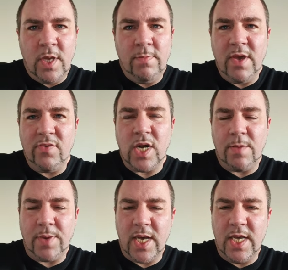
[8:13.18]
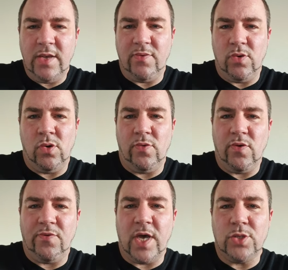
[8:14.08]
Mais voilà, après, il faut,
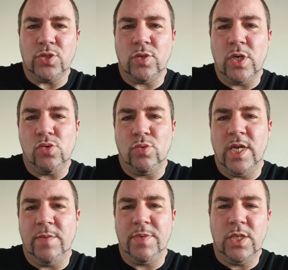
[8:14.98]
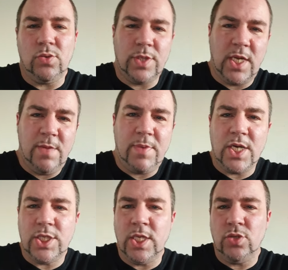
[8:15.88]
faire attention là où on met les pieds, donc n'allez pas
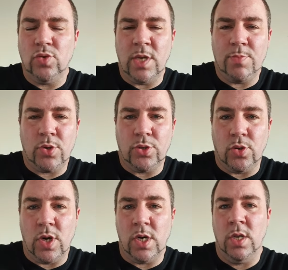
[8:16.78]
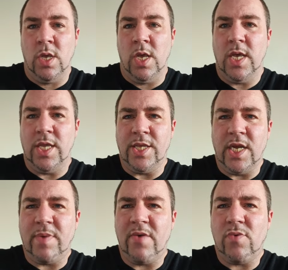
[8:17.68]
acheter tout et n'importe quoi et n'allez
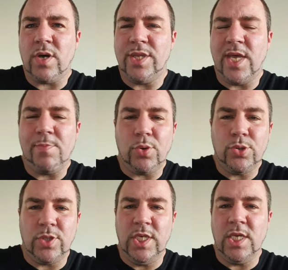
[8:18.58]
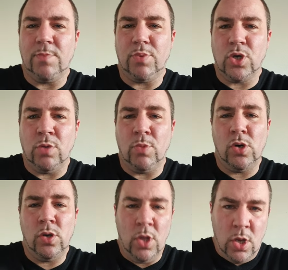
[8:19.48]
pas voir n'importe qui, n'importe
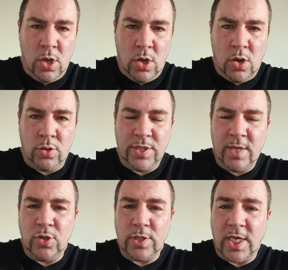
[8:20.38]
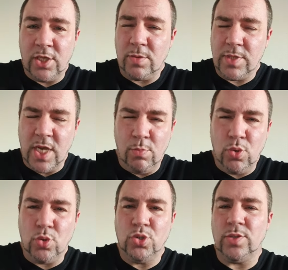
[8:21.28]
comment en termes de traiteur parce qu'il y a
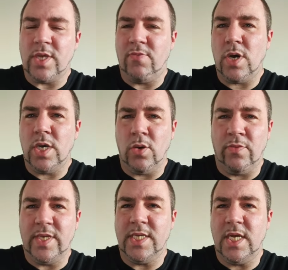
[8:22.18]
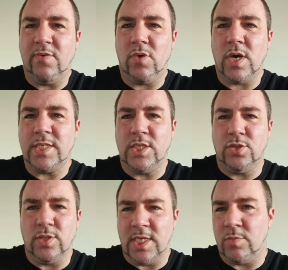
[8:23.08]
beaucoup de choses à voir et on va essayer de les voir assez
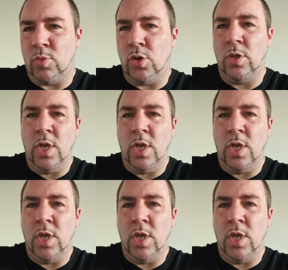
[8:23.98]
succinctement.